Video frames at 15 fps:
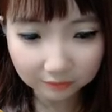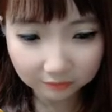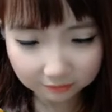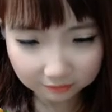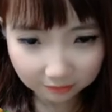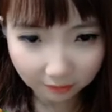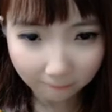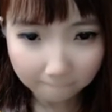
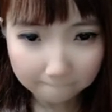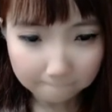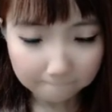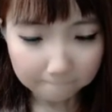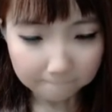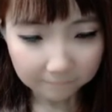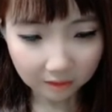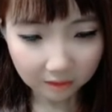dia
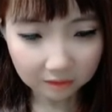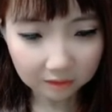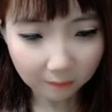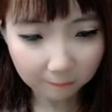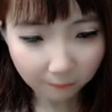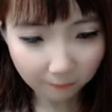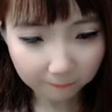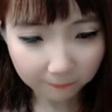jadi
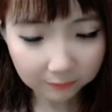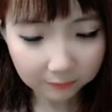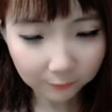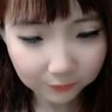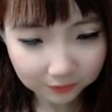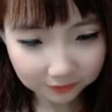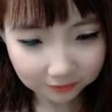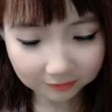nggak apa-apa tahun
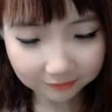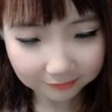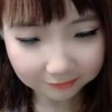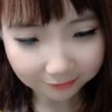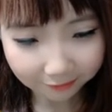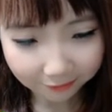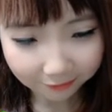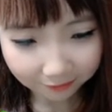ini
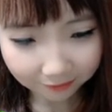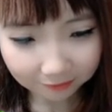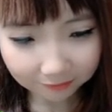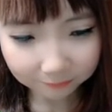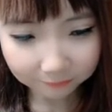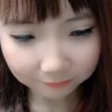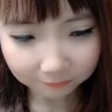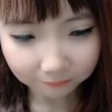kita kalah
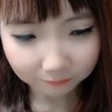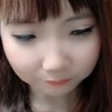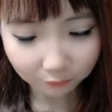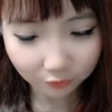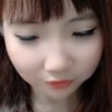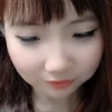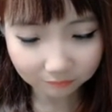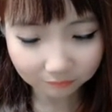
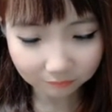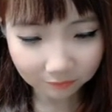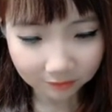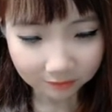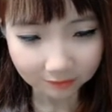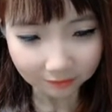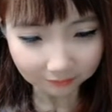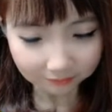mungkin
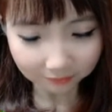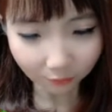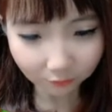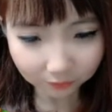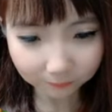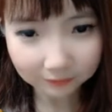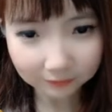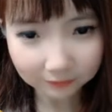tahun
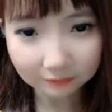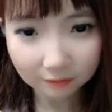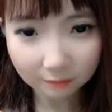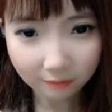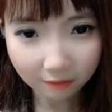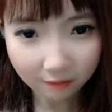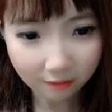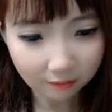depan kita
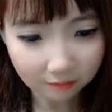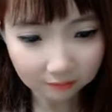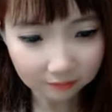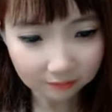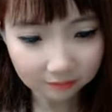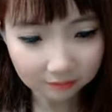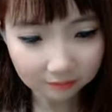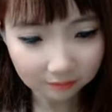bakal
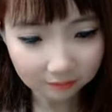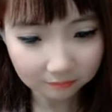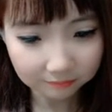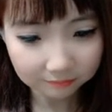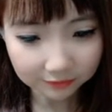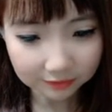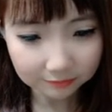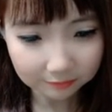
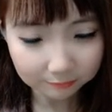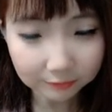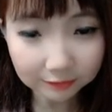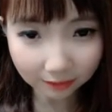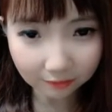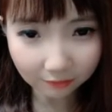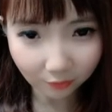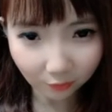
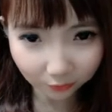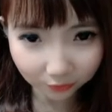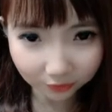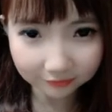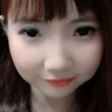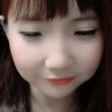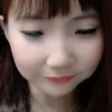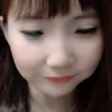menang oke okay?
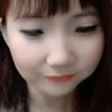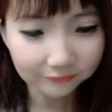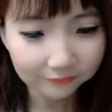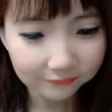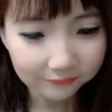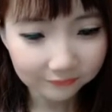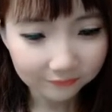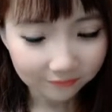
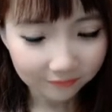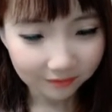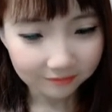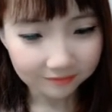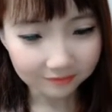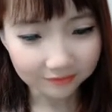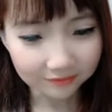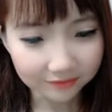
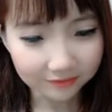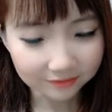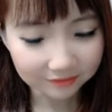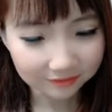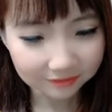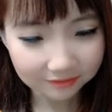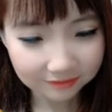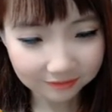oke okay,
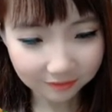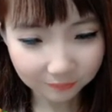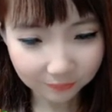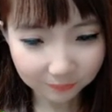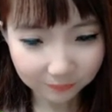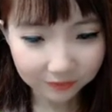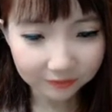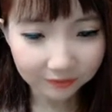jadi nggak
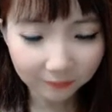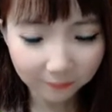apa-apa deh